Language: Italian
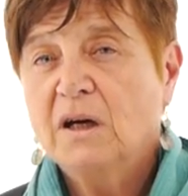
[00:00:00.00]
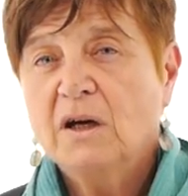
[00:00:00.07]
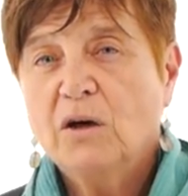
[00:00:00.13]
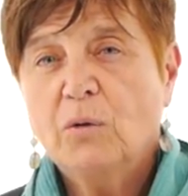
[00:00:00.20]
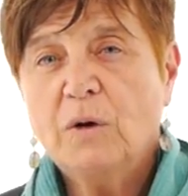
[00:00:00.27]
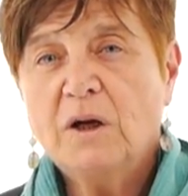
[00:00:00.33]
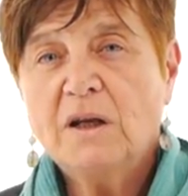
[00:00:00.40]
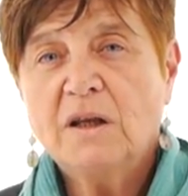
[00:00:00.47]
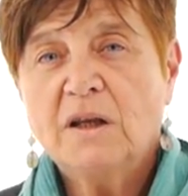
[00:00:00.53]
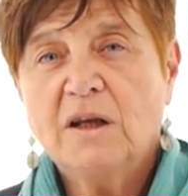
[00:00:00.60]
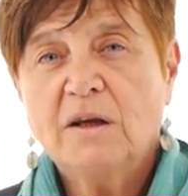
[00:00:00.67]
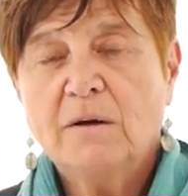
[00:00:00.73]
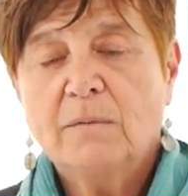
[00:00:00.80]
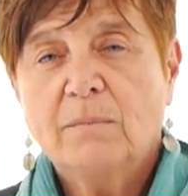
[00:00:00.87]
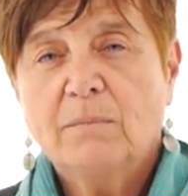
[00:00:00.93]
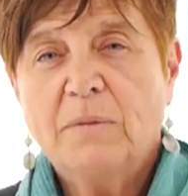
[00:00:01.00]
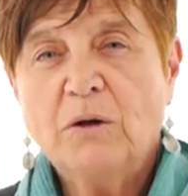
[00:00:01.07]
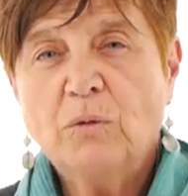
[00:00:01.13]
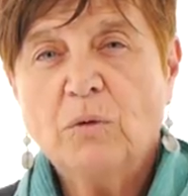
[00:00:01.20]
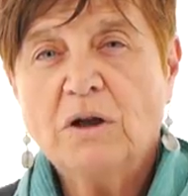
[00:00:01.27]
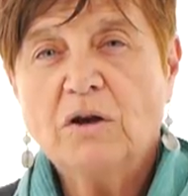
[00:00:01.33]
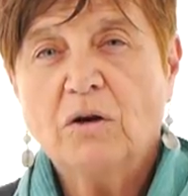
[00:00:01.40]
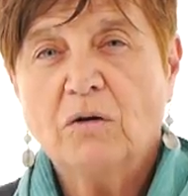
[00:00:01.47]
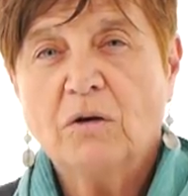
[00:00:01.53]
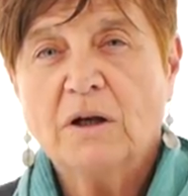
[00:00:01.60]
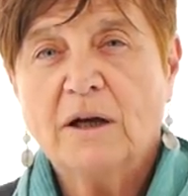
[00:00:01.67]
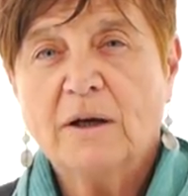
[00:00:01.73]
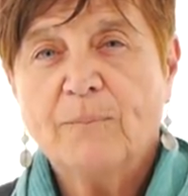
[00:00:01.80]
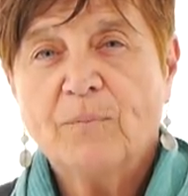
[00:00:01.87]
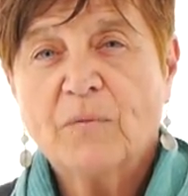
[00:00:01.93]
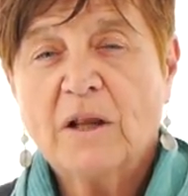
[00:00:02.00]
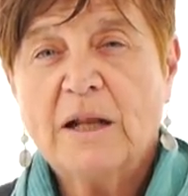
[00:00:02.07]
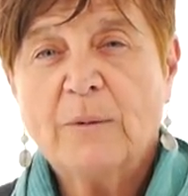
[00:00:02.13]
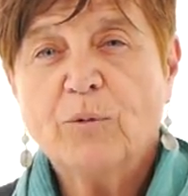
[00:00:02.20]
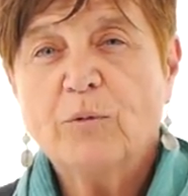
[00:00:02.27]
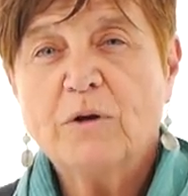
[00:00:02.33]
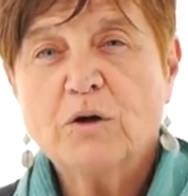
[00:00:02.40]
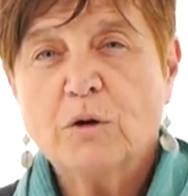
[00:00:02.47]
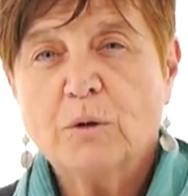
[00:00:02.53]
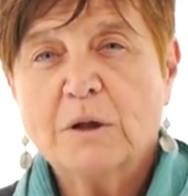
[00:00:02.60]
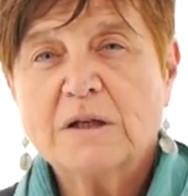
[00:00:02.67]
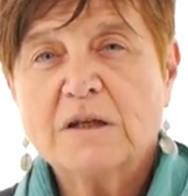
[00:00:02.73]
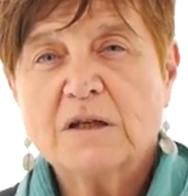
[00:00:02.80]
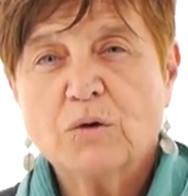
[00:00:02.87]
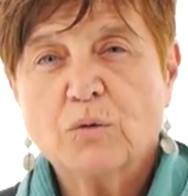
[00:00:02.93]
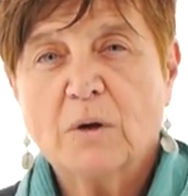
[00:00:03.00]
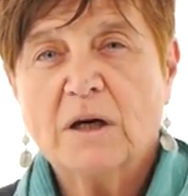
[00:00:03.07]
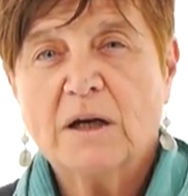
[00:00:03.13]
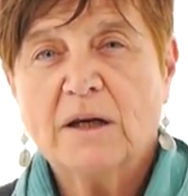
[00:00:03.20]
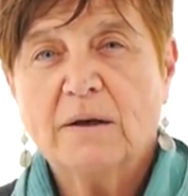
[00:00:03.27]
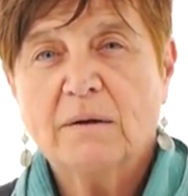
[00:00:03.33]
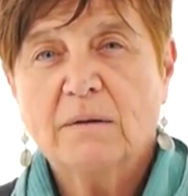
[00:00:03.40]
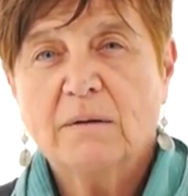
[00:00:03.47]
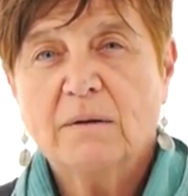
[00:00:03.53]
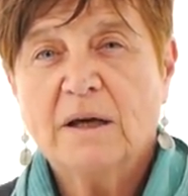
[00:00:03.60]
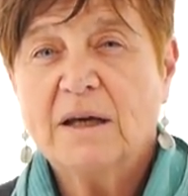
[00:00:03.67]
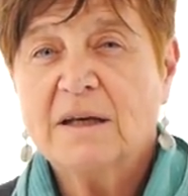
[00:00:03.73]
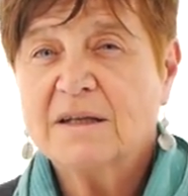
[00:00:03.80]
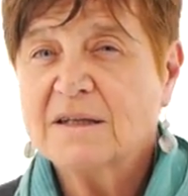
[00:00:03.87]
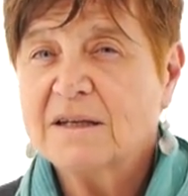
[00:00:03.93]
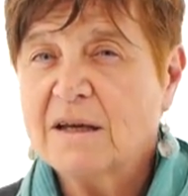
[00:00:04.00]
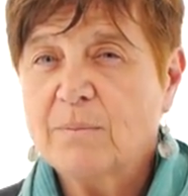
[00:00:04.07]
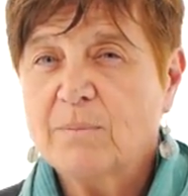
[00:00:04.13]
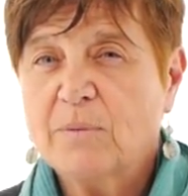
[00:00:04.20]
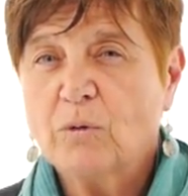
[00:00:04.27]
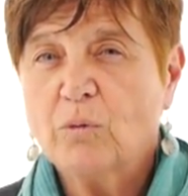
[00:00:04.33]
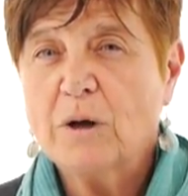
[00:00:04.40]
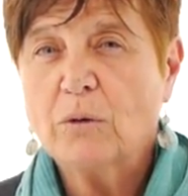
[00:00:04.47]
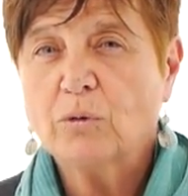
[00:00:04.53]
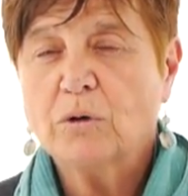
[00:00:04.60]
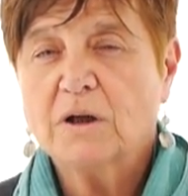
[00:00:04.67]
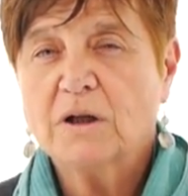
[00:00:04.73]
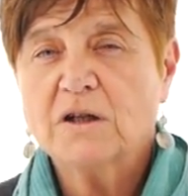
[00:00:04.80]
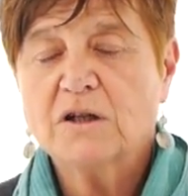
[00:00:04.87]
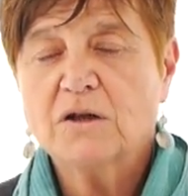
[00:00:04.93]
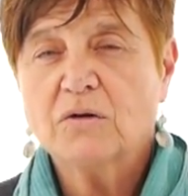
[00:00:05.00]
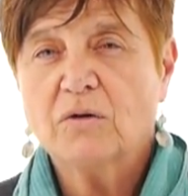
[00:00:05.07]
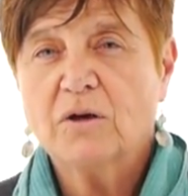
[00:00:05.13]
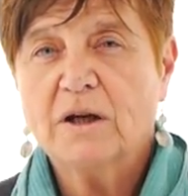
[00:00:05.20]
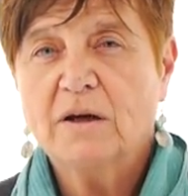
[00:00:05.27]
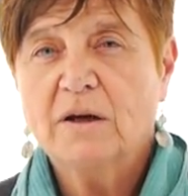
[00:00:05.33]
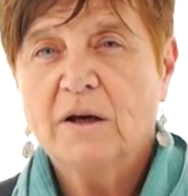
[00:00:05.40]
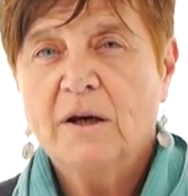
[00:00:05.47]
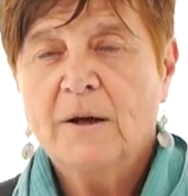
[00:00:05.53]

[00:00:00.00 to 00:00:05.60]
Quindi, per una donna, la promiscuità sessuale è sempre un'autoaggressione